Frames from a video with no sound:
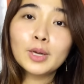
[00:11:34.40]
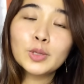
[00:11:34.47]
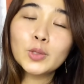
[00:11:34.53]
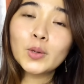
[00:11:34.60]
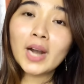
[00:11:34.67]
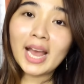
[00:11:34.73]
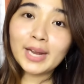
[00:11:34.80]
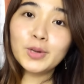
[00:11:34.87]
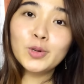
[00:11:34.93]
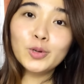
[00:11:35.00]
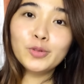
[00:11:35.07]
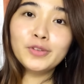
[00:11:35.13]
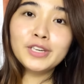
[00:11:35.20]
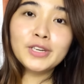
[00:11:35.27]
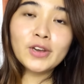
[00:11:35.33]
lupa untuk like
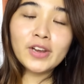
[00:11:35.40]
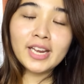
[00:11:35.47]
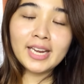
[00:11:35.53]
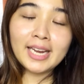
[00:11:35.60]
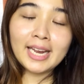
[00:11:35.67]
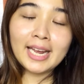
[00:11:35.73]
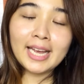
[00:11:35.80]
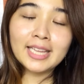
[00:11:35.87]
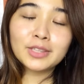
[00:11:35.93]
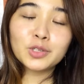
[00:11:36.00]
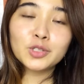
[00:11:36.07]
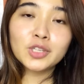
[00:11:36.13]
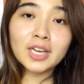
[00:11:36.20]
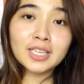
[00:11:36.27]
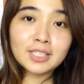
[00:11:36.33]
dulu video ini,
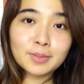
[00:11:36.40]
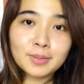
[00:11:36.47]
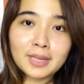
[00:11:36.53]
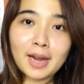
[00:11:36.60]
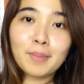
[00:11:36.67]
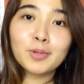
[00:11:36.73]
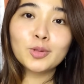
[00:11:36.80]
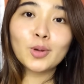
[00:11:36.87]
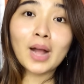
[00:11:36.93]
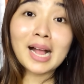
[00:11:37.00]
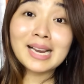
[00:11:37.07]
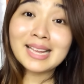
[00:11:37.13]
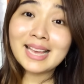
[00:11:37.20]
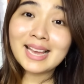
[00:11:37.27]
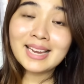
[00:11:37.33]
terus juga subscribe untuk
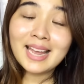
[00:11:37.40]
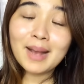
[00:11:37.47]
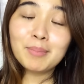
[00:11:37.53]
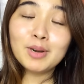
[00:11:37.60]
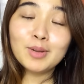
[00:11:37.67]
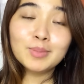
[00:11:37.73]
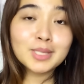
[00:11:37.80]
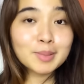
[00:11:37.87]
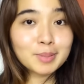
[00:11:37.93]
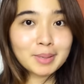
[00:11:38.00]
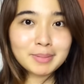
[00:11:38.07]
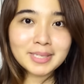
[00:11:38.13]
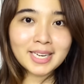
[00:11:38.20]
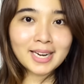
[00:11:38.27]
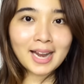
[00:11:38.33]
kalian yang belum
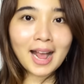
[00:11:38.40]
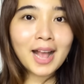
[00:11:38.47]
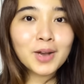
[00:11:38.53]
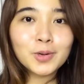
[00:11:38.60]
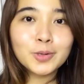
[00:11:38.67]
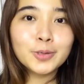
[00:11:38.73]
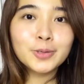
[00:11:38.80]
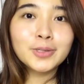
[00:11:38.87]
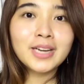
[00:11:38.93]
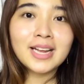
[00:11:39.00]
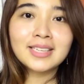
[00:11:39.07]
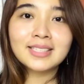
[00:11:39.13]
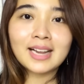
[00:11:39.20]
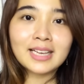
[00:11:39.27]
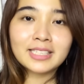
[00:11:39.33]
subscribe channel aku,
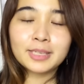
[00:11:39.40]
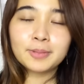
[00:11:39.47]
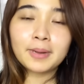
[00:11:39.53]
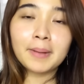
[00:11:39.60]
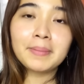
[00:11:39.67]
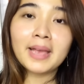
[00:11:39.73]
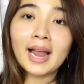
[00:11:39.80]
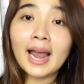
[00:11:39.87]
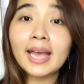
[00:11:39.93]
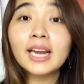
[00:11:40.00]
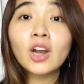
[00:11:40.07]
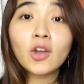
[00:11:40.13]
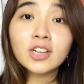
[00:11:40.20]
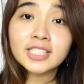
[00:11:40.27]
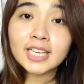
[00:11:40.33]
dan setelah subscribe
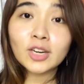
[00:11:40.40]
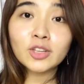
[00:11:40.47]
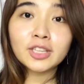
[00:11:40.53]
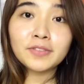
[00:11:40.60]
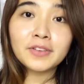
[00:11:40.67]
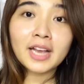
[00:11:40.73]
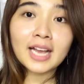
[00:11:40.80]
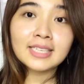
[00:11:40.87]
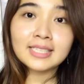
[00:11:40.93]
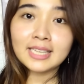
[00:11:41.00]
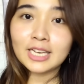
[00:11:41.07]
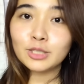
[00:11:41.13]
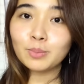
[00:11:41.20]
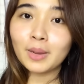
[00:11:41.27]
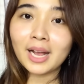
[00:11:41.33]
nyalain lonceng
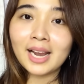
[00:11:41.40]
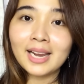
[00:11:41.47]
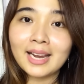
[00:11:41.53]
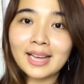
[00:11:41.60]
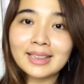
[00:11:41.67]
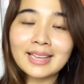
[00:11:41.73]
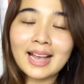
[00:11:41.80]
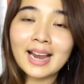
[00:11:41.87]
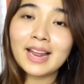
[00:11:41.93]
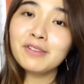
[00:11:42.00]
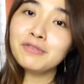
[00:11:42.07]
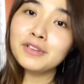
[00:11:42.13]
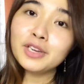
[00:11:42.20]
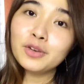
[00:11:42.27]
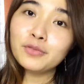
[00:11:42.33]
notifikasinya supaya kalian gak ketinggalan
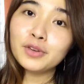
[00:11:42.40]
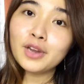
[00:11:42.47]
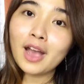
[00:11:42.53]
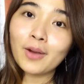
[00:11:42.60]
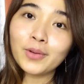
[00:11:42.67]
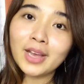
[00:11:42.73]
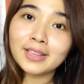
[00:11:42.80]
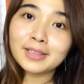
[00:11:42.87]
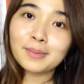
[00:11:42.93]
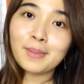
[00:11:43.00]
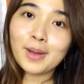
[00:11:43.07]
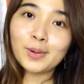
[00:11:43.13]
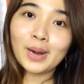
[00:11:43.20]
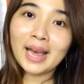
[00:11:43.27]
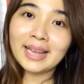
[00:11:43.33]
video-video aku yang
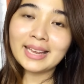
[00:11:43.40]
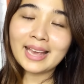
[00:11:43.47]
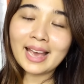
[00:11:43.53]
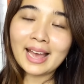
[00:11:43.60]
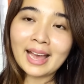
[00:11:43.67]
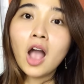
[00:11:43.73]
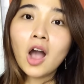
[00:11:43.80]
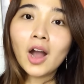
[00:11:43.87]
terbaru lainnya.